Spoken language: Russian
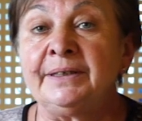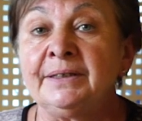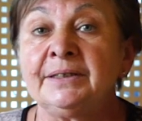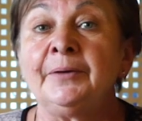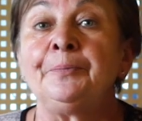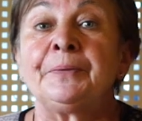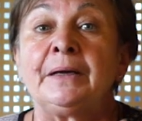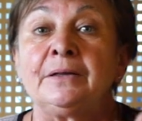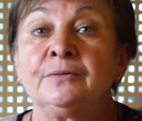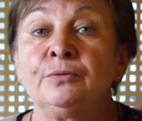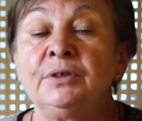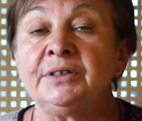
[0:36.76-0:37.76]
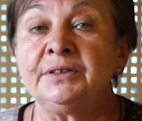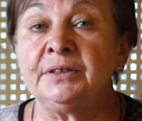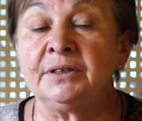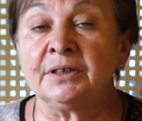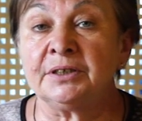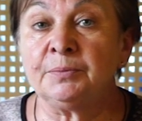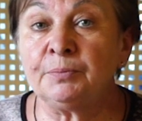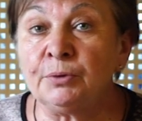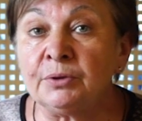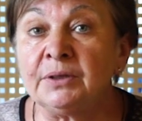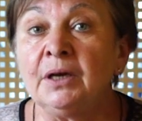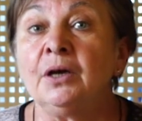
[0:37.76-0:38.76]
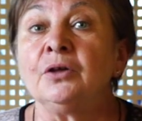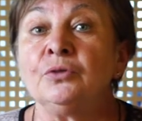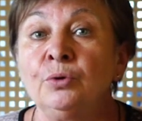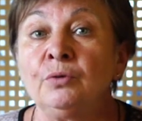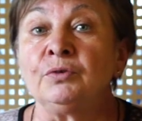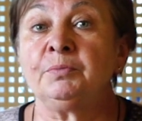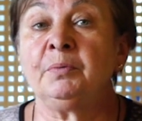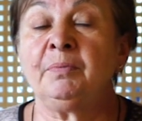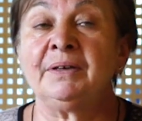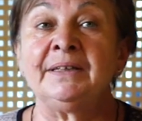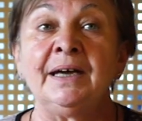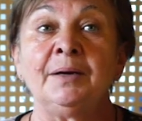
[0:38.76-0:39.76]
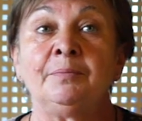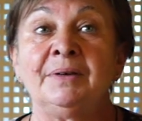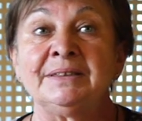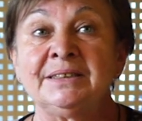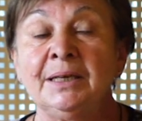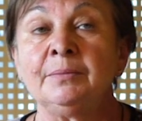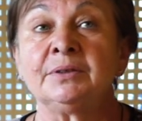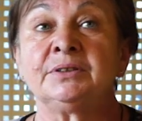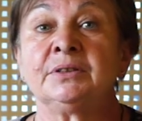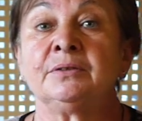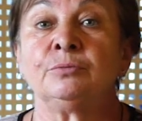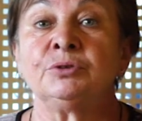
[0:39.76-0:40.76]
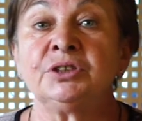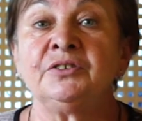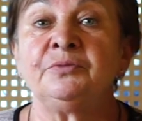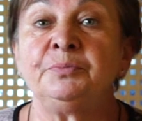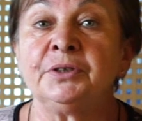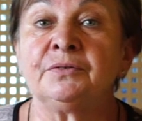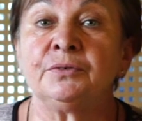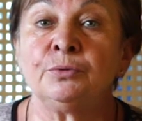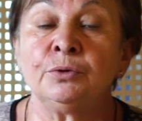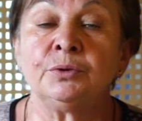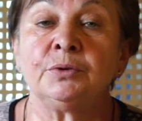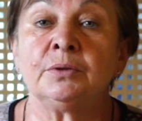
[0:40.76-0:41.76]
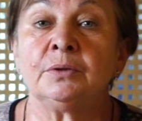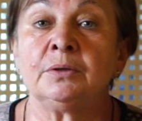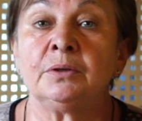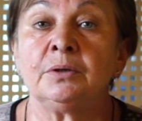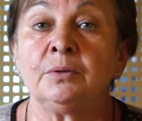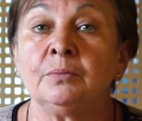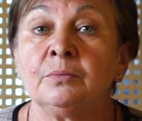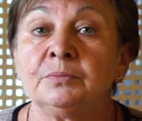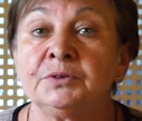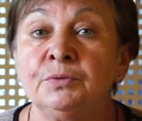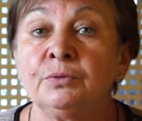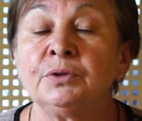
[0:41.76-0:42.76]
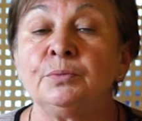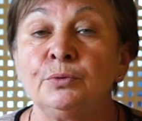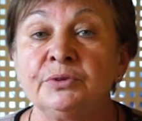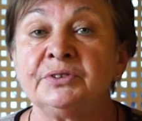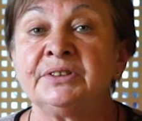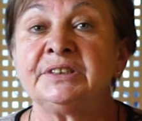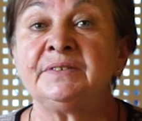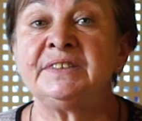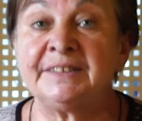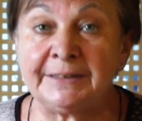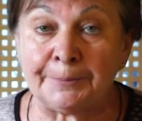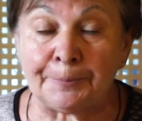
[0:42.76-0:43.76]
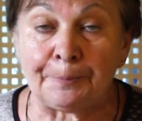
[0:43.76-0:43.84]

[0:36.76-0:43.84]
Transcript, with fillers: это двулетний корнеплод, но вот попадая под заморозок, уже в первый год э, свекла может зацвести